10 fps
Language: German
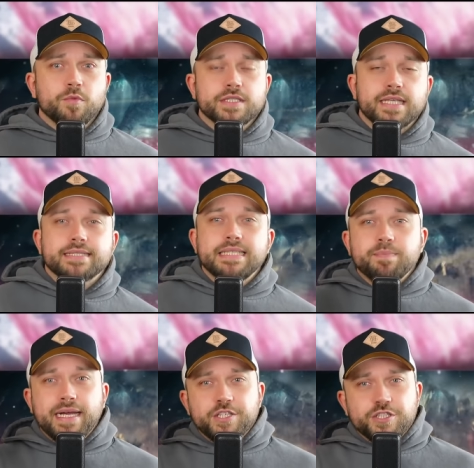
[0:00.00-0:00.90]
muss, dass die
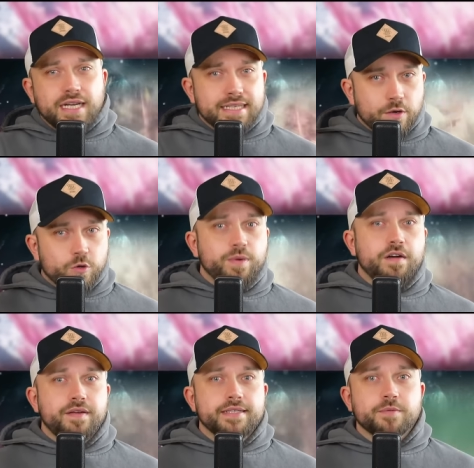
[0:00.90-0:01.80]
Menschen an der
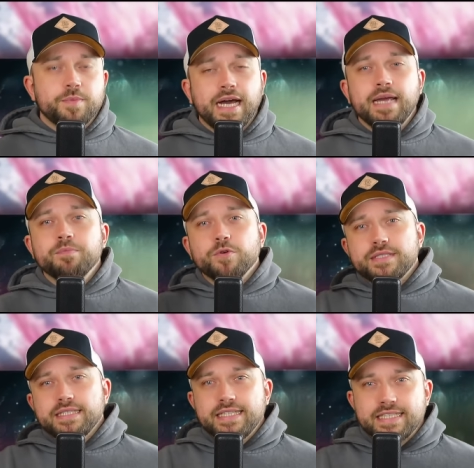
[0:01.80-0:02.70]
Oberfläche bleiben und
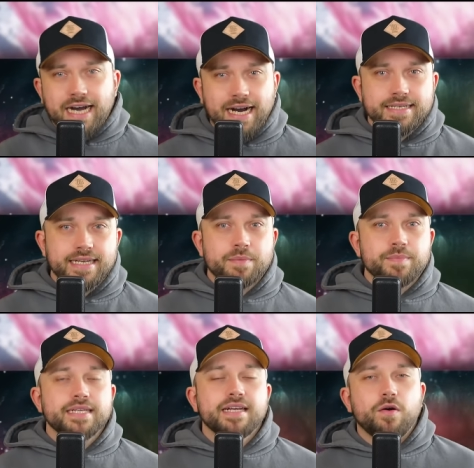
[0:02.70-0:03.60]
die Titanen eben
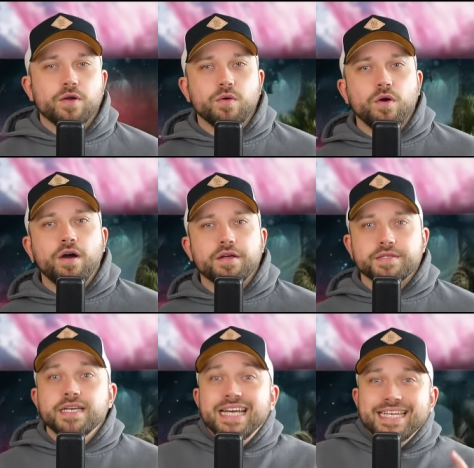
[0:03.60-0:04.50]
in der Hollow
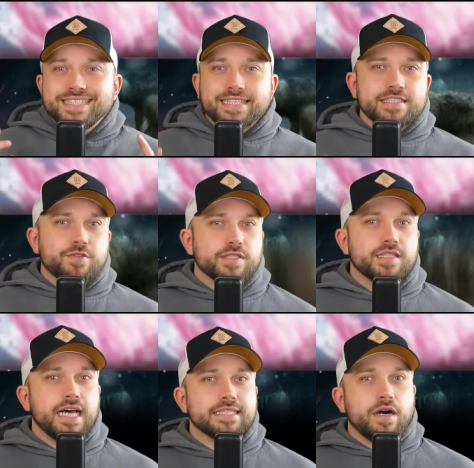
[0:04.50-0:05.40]
Earth. Das ist
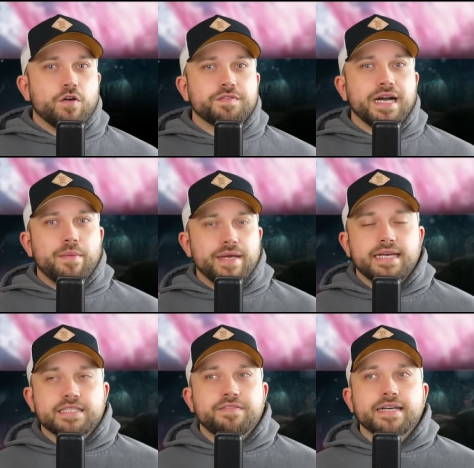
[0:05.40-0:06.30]
Godzillas Aufgabe. Er
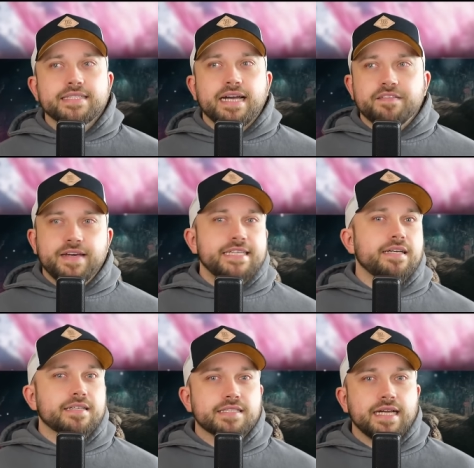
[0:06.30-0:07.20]
ist quasi ein
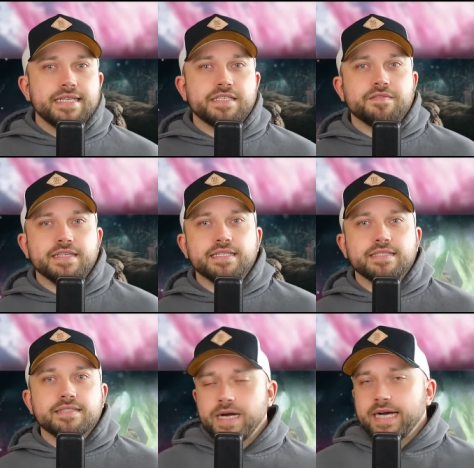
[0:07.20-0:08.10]
Wächter des
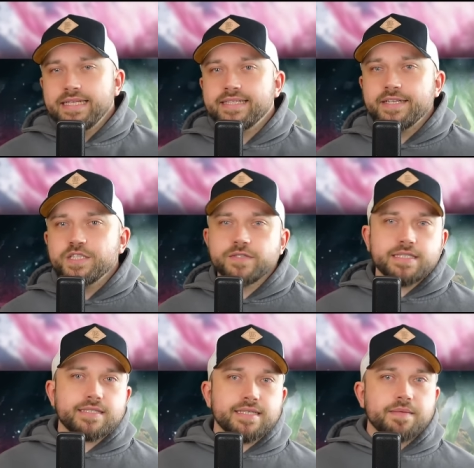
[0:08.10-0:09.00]
Gleichgewichts. Parallel dazu wird
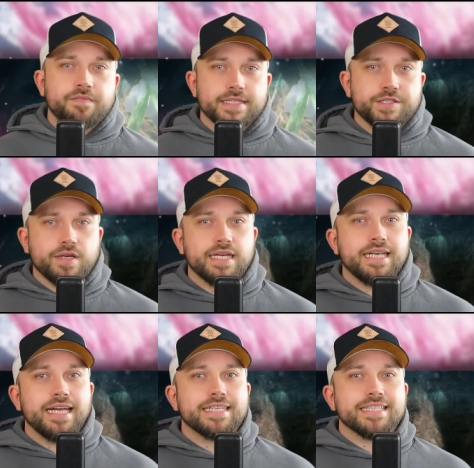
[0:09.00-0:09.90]
uns dann ebenfalls noch
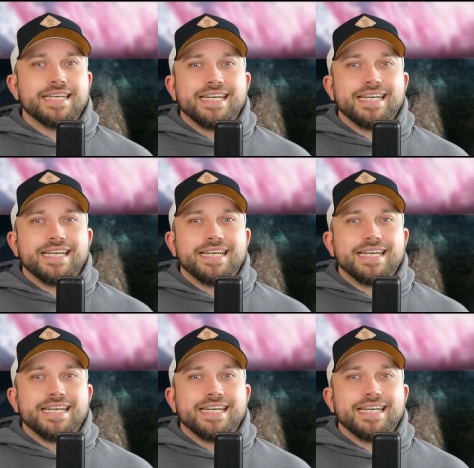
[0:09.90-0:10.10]
erklärt,